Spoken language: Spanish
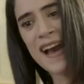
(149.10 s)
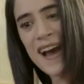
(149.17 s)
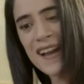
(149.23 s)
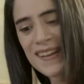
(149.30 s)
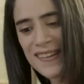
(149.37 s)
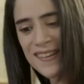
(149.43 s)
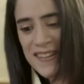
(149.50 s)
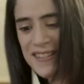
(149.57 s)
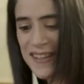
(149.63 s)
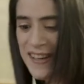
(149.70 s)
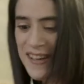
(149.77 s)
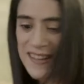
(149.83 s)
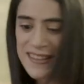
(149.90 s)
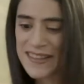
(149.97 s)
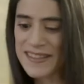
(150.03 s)
Carlos,
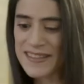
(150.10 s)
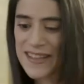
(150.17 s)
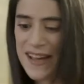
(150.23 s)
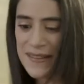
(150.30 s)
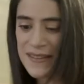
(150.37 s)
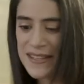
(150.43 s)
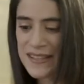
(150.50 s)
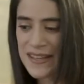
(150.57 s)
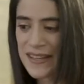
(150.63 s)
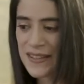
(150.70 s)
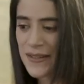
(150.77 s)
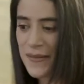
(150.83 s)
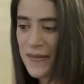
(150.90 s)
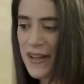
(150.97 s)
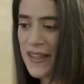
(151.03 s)
te sabes
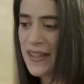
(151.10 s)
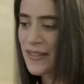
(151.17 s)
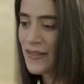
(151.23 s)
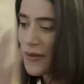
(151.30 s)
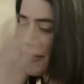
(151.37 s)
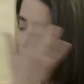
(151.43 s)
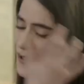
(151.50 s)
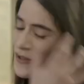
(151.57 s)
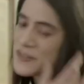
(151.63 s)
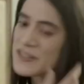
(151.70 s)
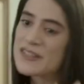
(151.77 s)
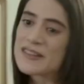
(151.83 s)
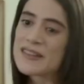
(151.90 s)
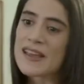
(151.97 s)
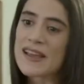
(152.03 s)
el nombre de todos
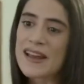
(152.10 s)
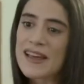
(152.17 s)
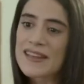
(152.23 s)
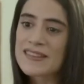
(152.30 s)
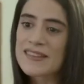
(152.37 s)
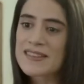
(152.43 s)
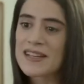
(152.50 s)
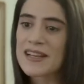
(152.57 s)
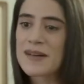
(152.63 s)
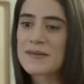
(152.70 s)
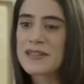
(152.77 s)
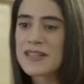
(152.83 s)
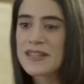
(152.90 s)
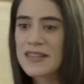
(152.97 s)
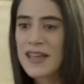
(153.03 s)
los integrantes del
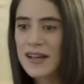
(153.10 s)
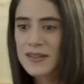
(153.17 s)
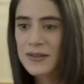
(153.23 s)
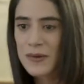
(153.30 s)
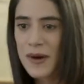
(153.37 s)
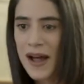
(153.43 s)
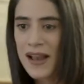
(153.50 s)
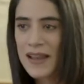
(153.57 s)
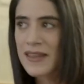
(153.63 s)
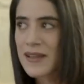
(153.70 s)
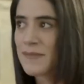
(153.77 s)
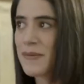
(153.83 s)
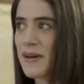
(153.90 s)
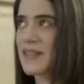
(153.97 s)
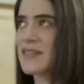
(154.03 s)
gabinete actual,
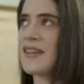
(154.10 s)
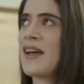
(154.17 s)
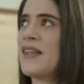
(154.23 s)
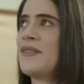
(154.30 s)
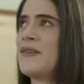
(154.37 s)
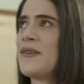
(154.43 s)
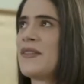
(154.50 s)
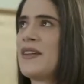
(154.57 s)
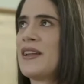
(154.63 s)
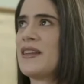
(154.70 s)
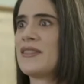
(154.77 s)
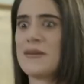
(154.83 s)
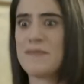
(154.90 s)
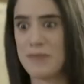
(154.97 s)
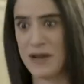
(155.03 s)
del pasado, del
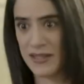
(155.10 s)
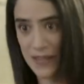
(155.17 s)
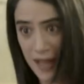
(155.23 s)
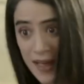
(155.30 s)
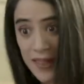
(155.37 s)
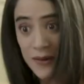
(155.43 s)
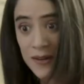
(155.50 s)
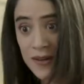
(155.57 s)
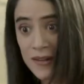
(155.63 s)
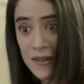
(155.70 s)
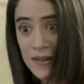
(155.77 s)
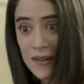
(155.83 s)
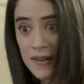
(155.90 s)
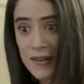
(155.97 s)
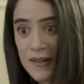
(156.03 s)
antepasado,
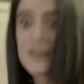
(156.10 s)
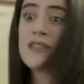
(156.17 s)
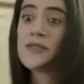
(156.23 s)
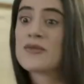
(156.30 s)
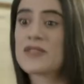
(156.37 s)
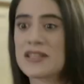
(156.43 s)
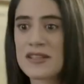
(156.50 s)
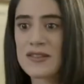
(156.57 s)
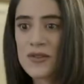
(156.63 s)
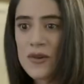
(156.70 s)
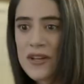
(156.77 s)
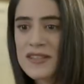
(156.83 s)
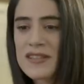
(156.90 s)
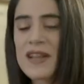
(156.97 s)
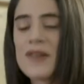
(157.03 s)
de sus
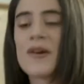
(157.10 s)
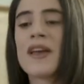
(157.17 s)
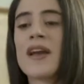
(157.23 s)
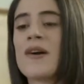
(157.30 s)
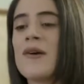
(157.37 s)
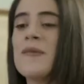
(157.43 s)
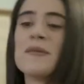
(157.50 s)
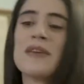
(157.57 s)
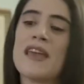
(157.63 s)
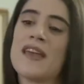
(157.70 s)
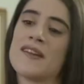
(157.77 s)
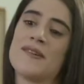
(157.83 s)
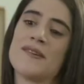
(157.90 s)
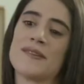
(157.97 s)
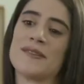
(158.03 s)
asesores, de lo que
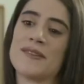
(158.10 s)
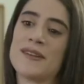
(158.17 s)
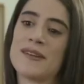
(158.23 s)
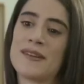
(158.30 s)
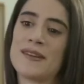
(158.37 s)
comieron.